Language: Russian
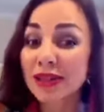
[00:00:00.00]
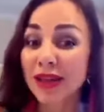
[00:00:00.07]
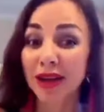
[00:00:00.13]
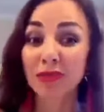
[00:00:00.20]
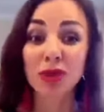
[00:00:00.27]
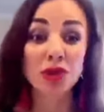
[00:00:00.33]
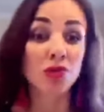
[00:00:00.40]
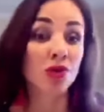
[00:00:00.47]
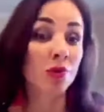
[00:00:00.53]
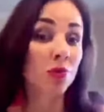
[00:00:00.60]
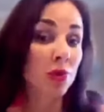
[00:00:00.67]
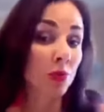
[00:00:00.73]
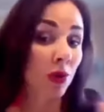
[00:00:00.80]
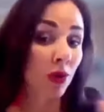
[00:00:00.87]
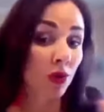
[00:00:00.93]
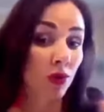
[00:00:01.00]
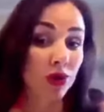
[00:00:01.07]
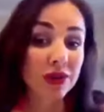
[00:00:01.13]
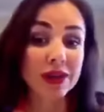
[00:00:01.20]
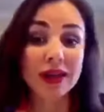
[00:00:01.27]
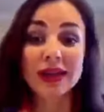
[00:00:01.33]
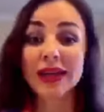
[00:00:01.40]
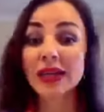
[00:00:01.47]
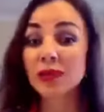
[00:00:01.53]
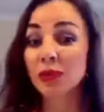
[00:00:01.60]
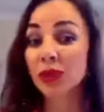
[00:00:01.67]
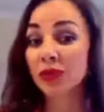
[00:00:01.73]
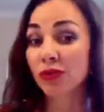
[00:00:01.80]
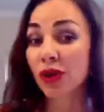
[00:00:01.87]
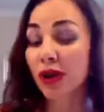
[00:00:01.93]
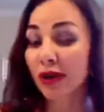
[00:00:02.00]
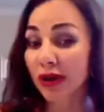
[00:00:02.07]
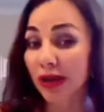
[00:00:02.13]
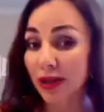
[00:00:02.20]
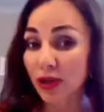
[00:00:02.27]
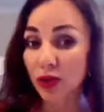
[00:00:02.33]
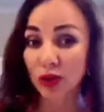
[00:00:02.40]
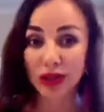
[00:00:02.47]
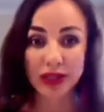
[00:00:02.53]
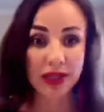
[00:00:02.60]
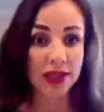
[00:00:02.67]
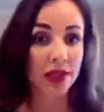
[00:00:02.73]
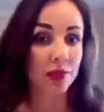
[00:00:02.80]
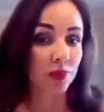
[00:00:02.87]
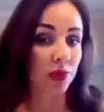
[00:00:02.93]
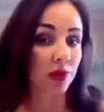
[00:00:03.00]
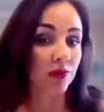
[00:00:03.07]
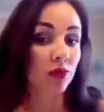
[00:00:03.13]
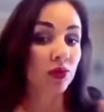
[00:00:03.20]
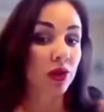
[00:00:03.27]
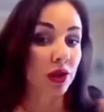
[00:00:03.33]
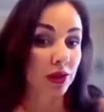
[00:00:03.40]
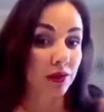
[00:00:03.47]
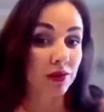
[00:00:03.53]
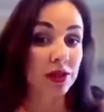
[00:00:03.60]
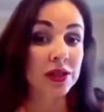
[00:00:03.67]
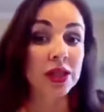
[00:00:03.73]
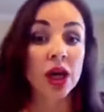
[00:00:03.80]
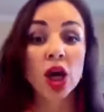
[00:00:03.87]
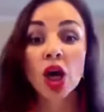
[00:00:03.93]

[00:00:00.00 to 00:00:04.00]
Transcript: или меня что-то беспокоит, или я испытываю агрессию, если я испытываю ненависть,